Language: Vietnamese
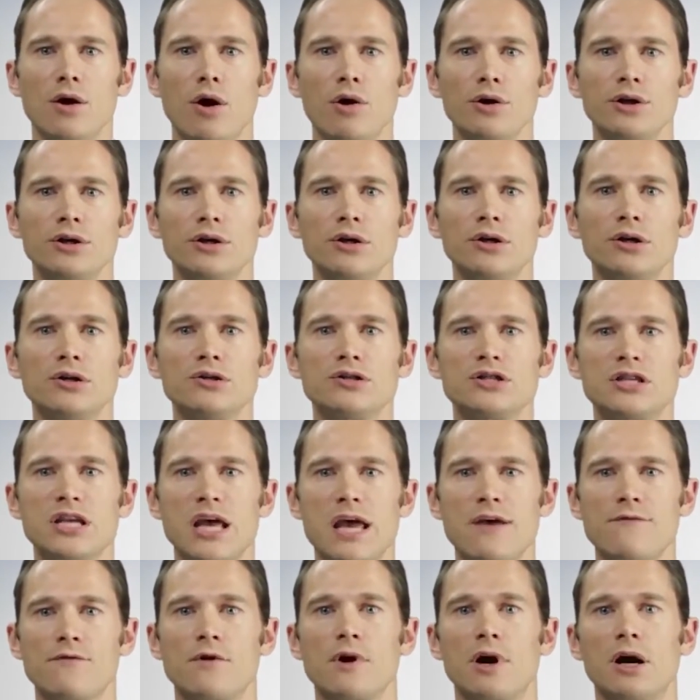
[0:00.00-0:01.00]
Và để bảo vệ
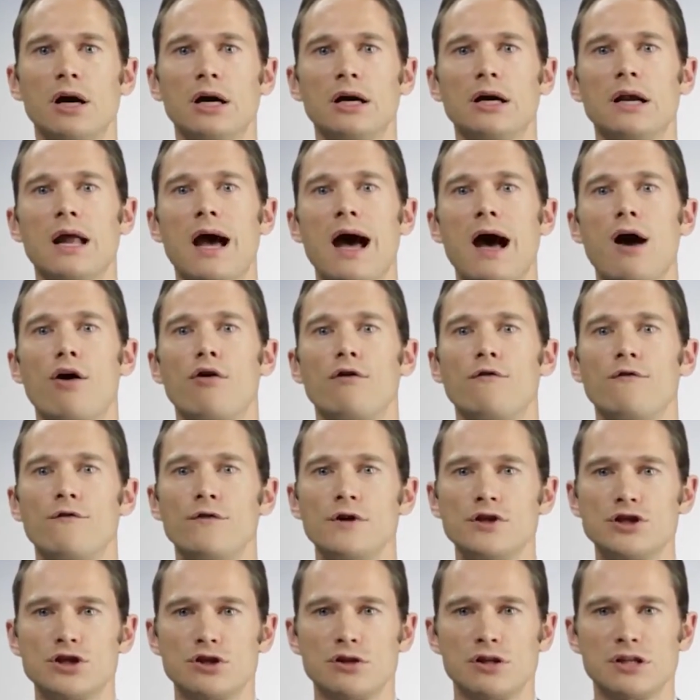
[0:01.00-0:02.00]
các tế bào thị giác,
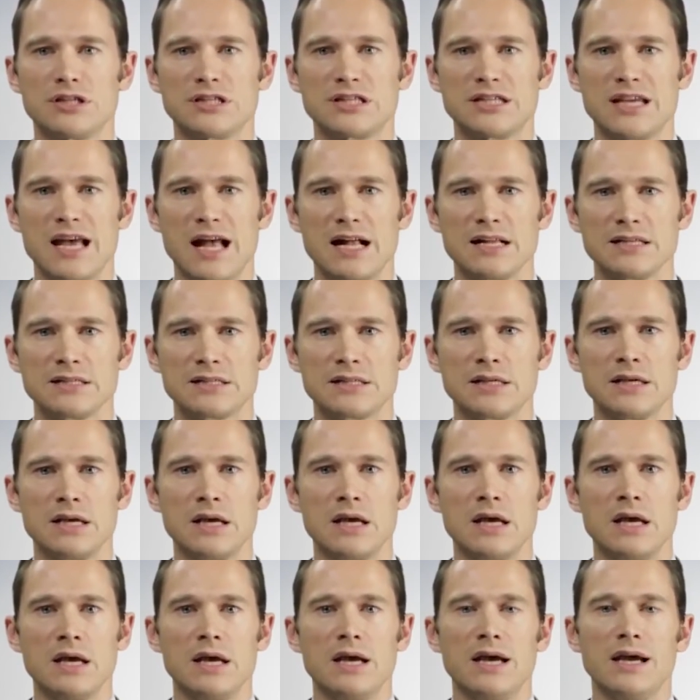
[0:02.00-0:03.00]

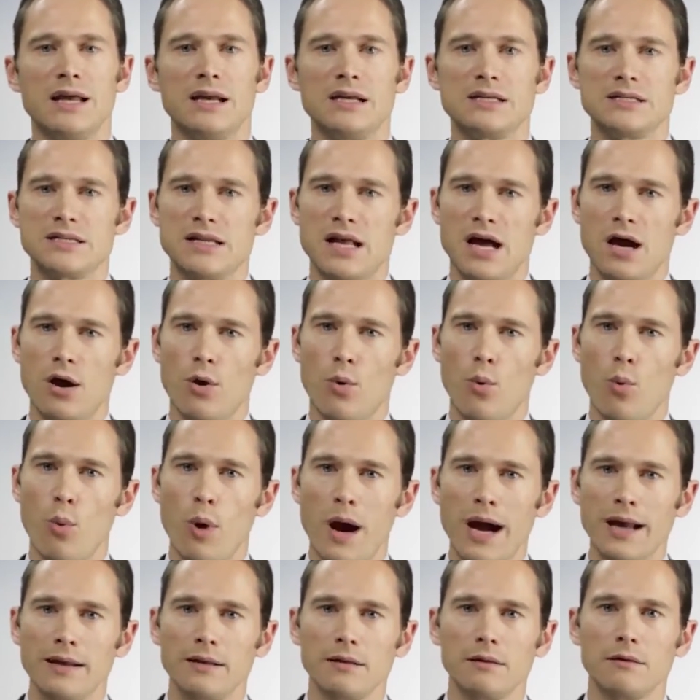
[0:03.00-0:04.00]
Ngày nay,
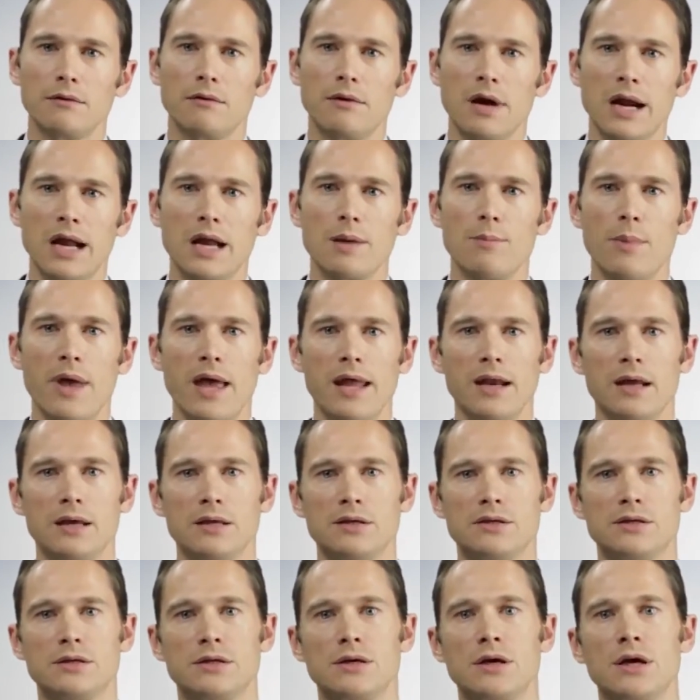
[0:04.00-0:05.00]
mọi người được khuyến
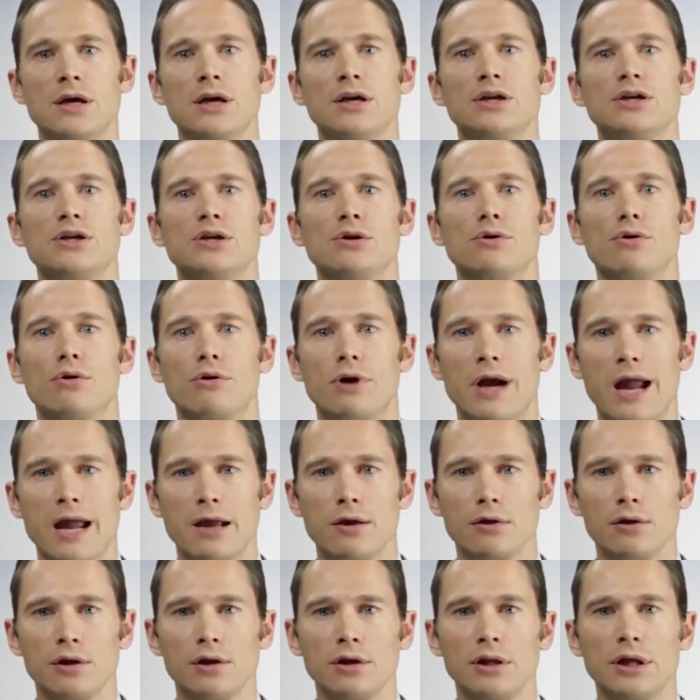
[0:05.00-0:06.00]
cáo nên sử dụng thường
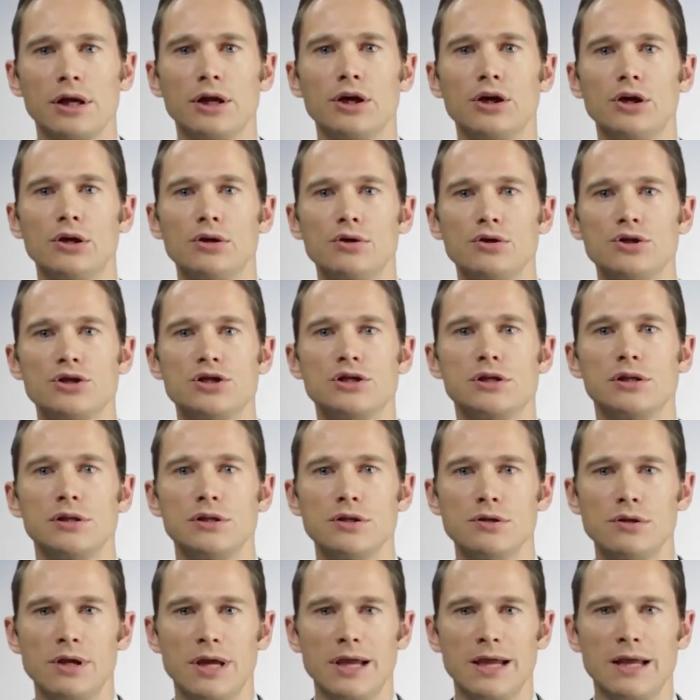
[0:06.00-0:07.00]
xuyên các chất
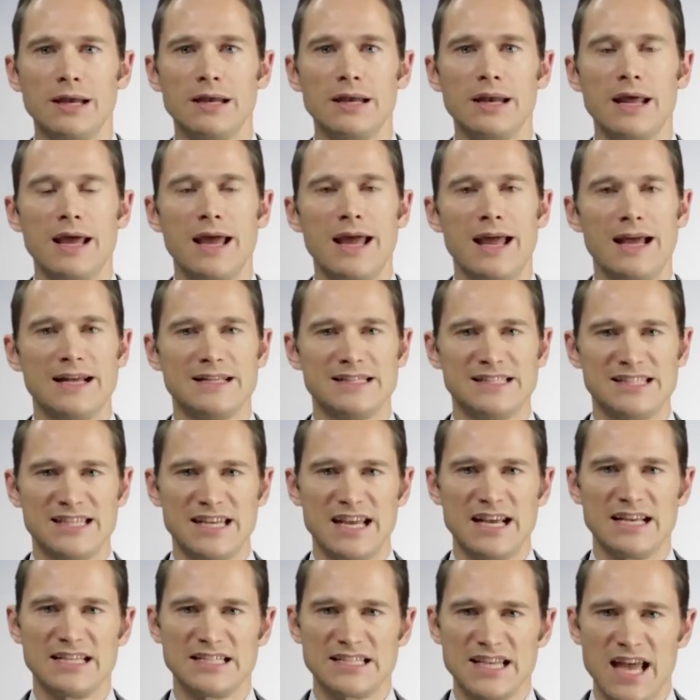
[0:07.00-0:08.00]
bổ sung dinh dưỡng có
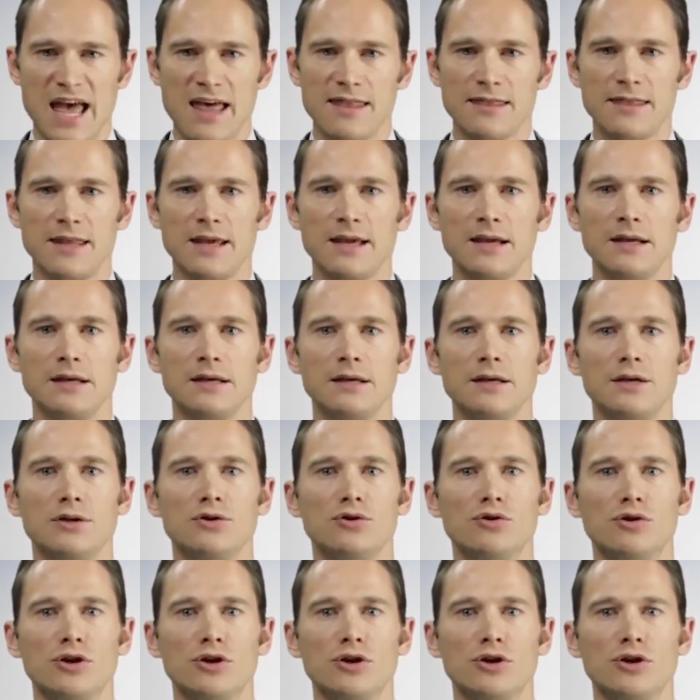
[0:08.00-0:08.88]
hoạt tính sinh học